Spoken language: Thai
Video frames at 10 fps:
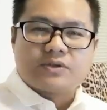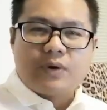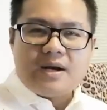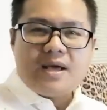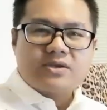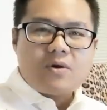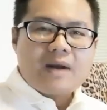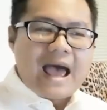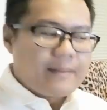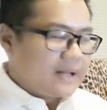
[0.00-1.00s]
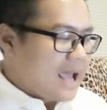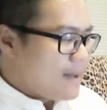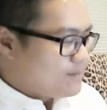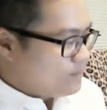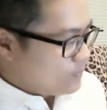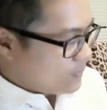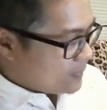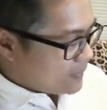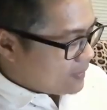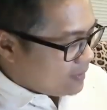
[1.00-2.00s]
ส่วนเรื่องโชคลาภนะครับ
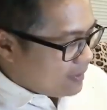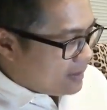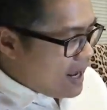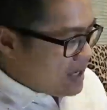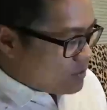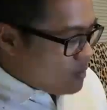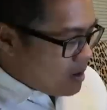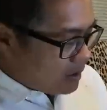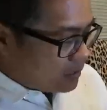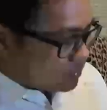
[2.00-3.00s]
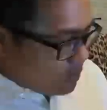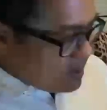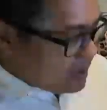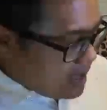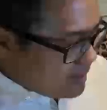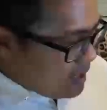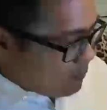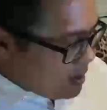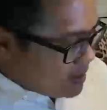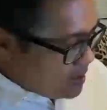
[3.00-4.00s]
ในช่วงต้นเดือนเนี่
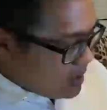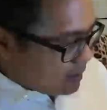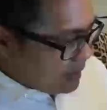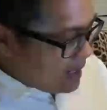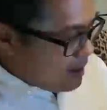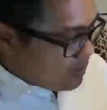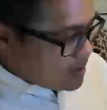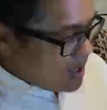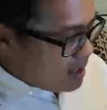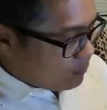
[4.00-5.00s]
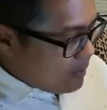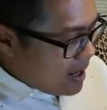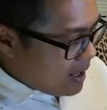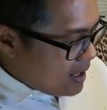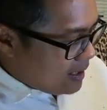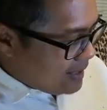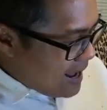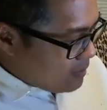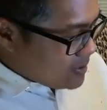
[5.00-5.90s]
ยวันที่หนึ่งเนี่ยเราก็จะเห็นว่าดาว